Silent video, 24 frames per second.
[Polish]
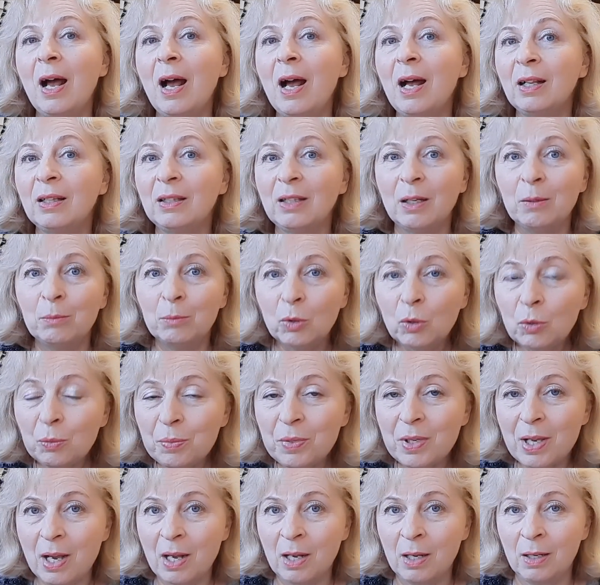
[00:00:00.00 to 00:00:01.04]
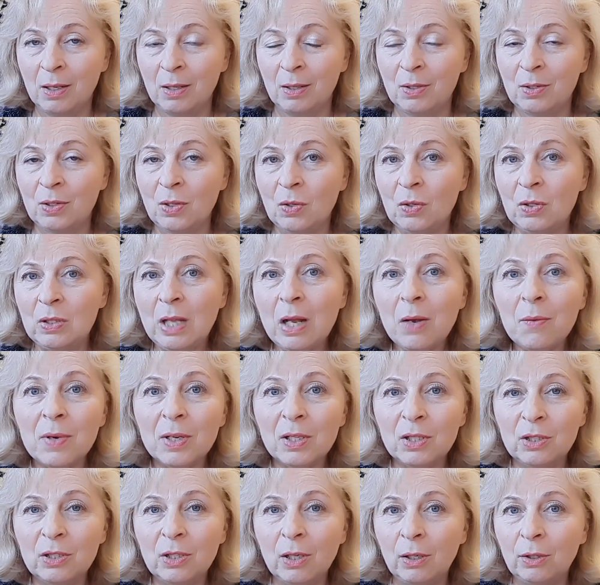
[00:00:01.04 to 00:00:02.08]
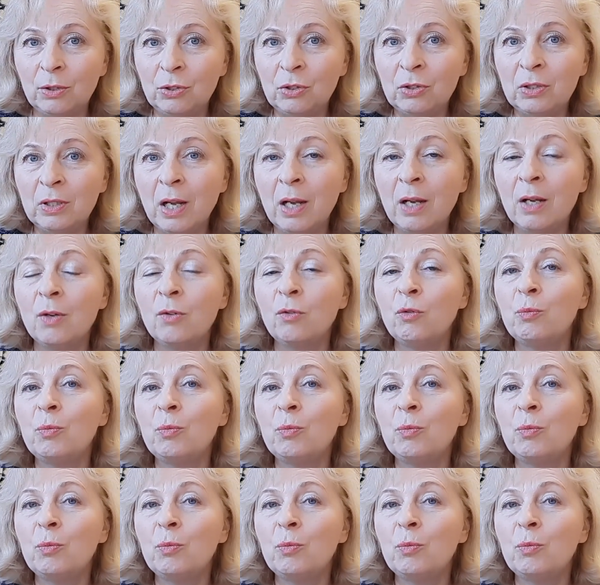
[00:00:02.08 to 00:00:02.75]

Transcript: a ta mumia została znaleziona